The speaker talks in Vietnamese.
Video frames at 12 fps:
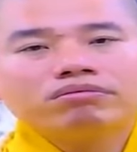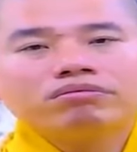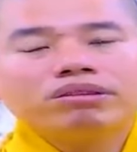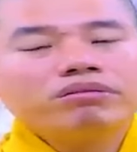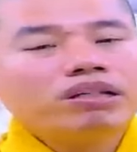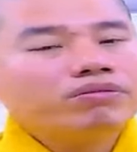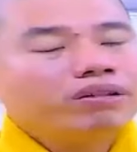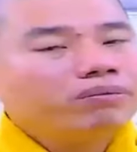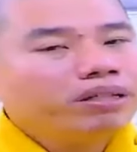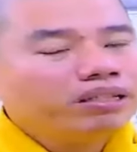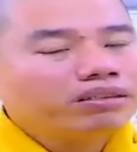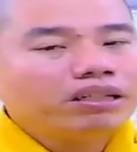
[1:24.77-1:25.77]
Ừ, quý vị phải
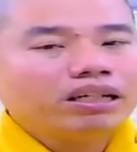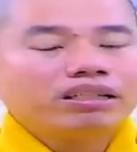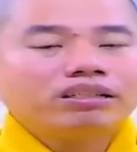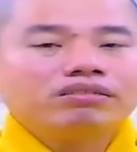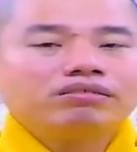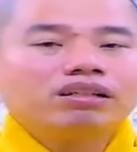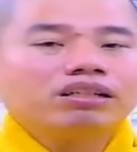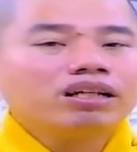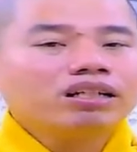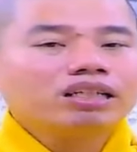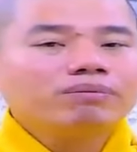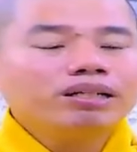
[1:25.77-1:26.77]
biết rằng những
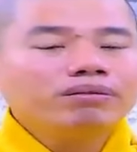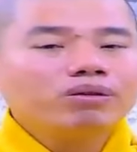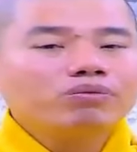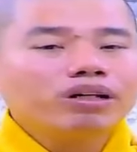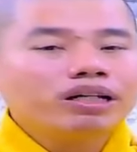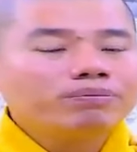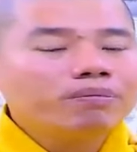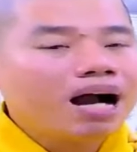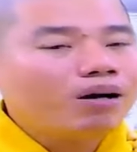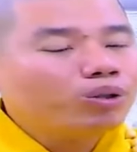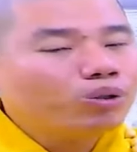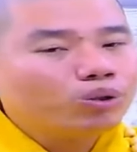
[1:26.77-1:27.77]
đức đã biết một vị
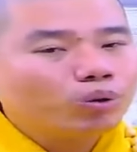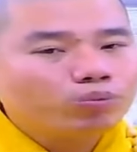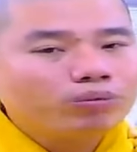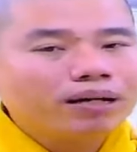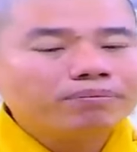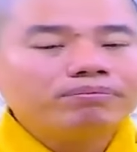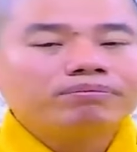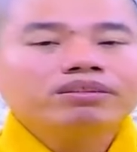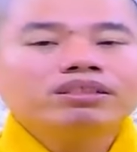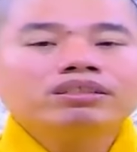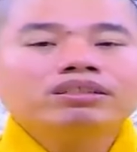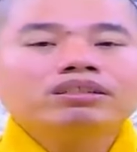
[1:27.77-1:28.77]
bao nhiêu chục năm
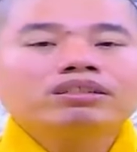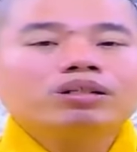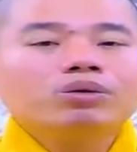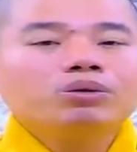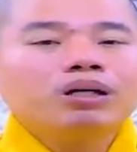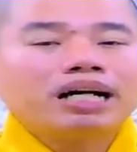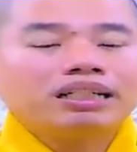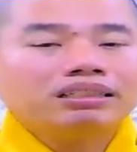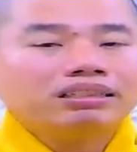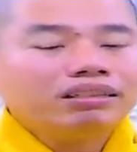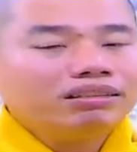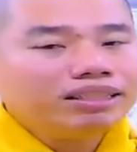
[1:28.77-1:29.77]
tu
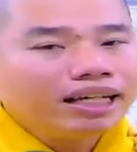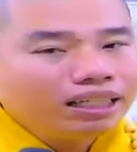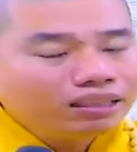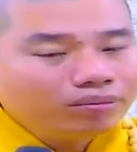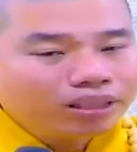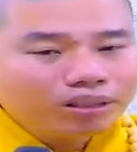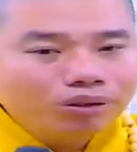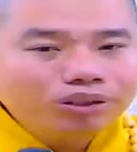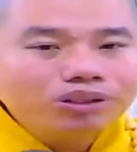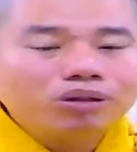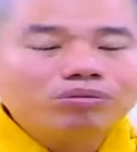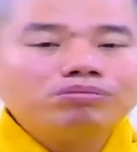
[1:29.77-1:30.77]
hành như vậy mà
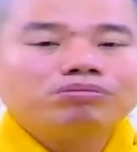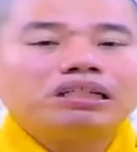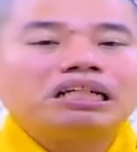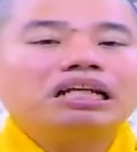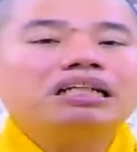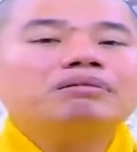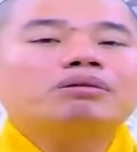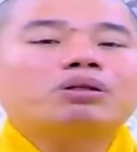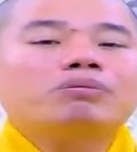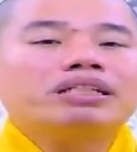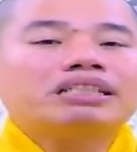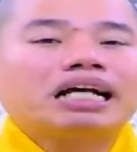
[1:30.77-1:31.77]
cuối cùng mà đi mà
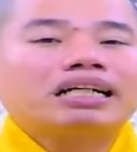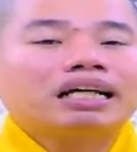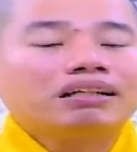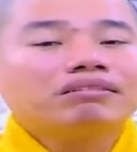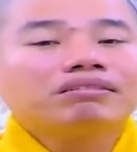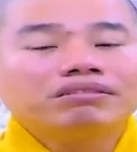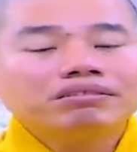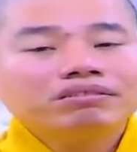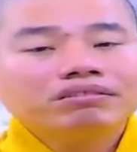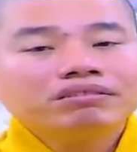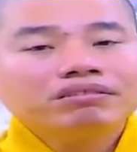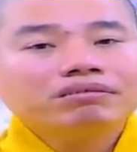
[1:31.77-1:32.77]
còn bị sạc cánh
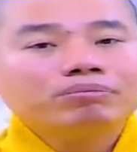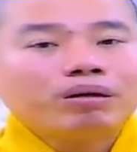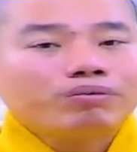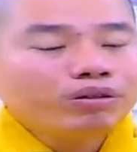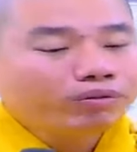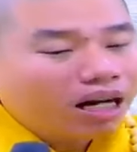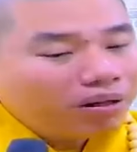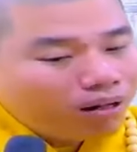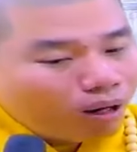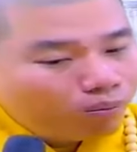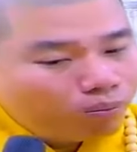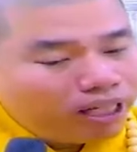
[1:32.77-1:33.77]
mà phương
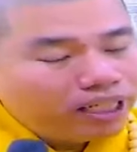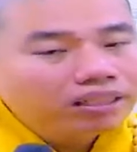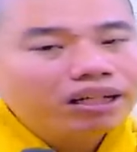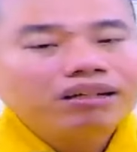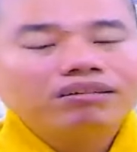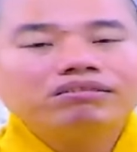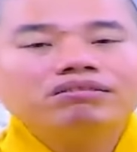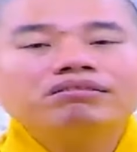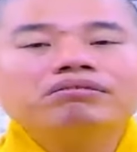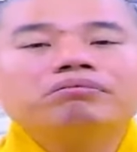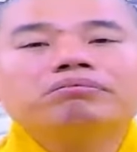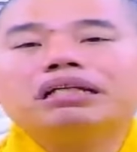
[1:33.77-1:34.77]
pháp ông biết đó
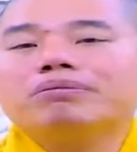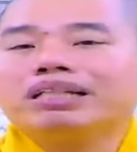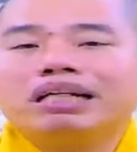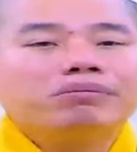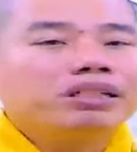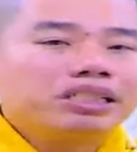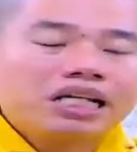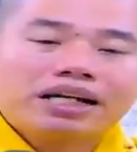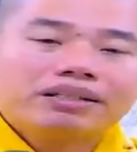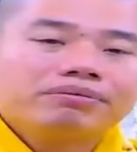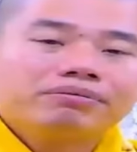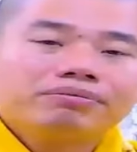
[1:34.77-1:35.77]
vậy mà vẫn bị
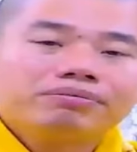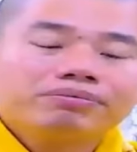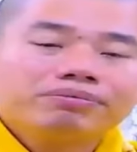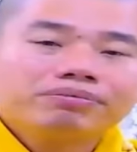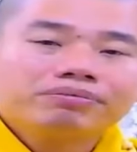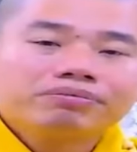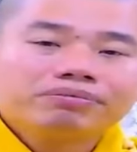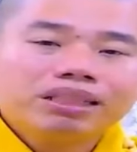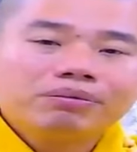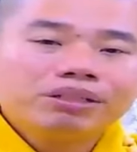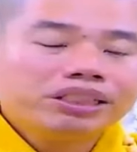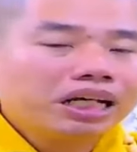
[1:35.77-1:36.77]
sạc
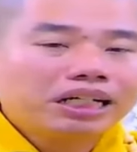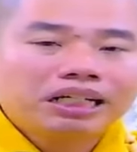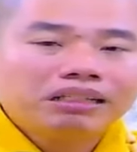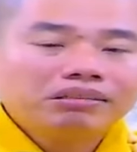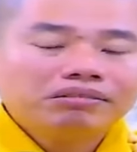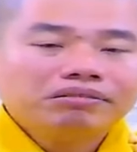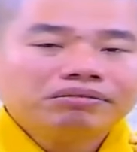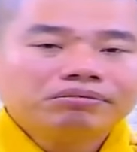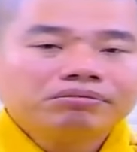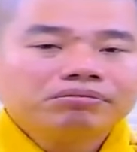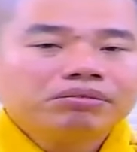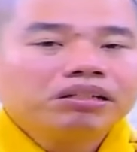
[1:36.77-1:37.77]
vẫn bị sạc cánh
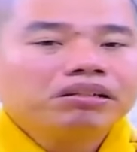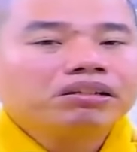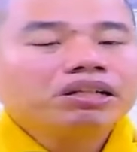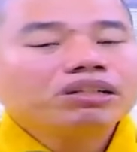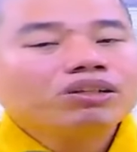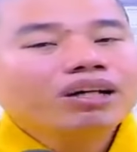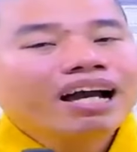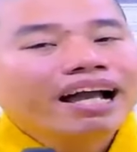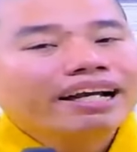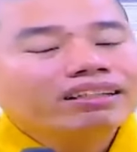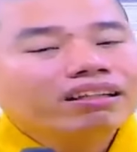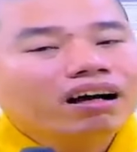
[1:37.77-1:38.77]
nên những đức nói
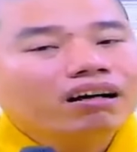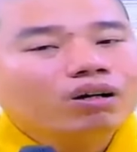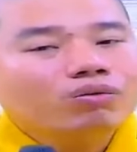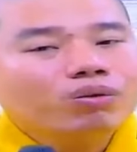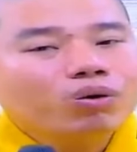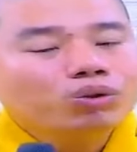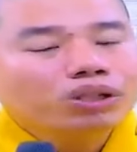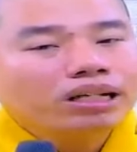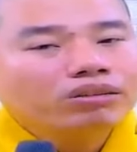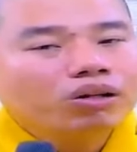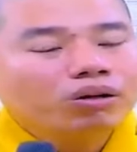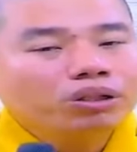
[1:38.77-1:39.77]
hai cái thời công phu
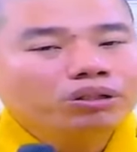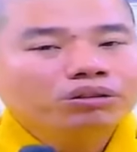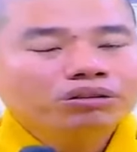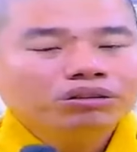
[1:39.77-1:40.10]
sáng tối